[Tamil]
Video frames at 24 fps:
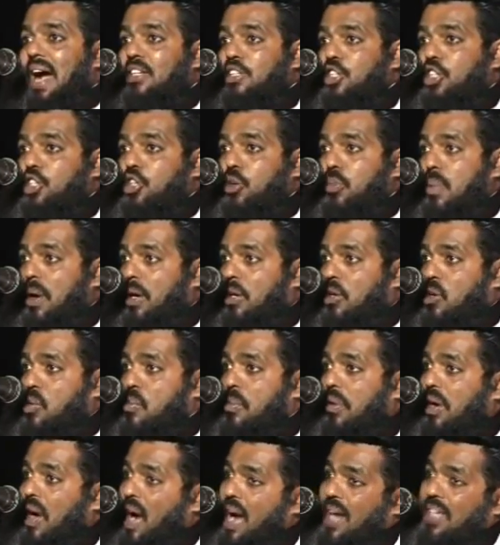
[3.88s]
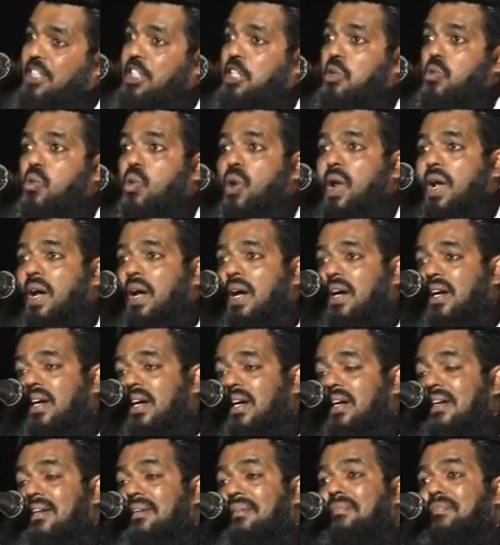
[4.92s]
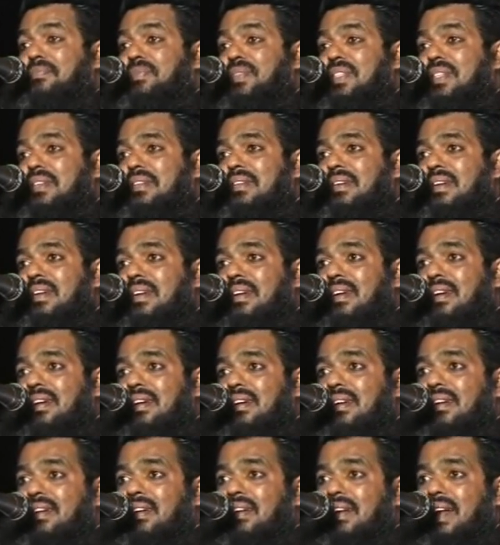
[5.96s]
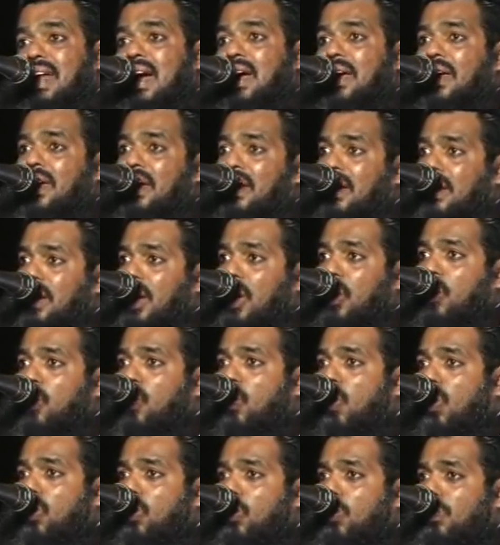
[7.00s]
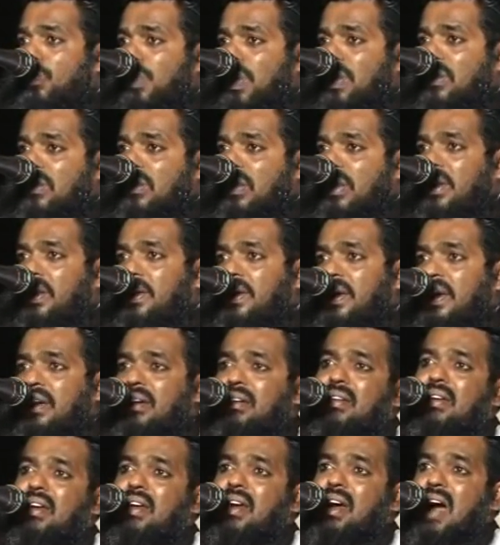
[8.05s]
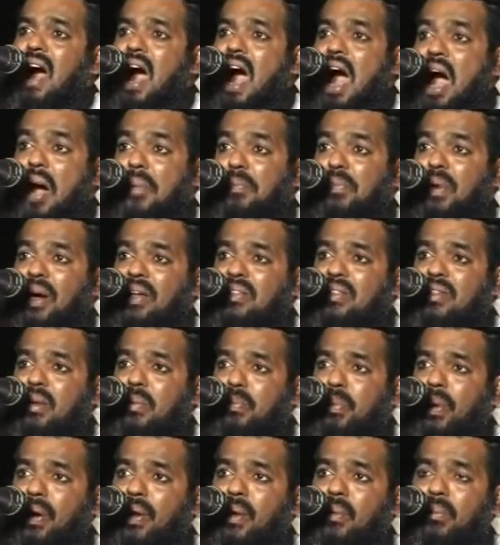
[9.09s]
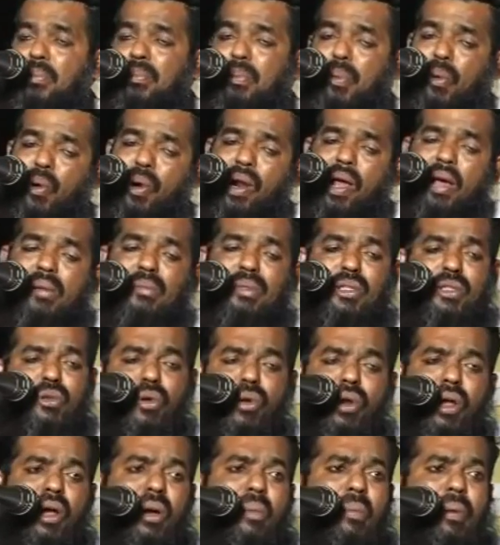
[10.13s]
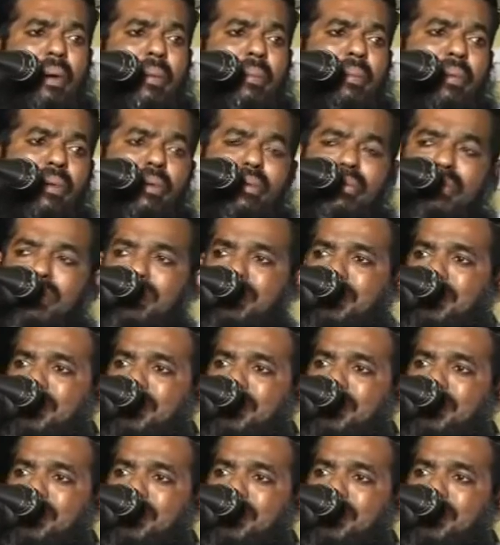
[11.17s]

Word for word: அச்சு மற்றும் காட்சி ஊடகங்கள் நான் கேட்குறேன் ஒரு பத்திரிக்கை ஆபாச படம் போடாமல் சொல்லுங்கள் பார்ப்போம்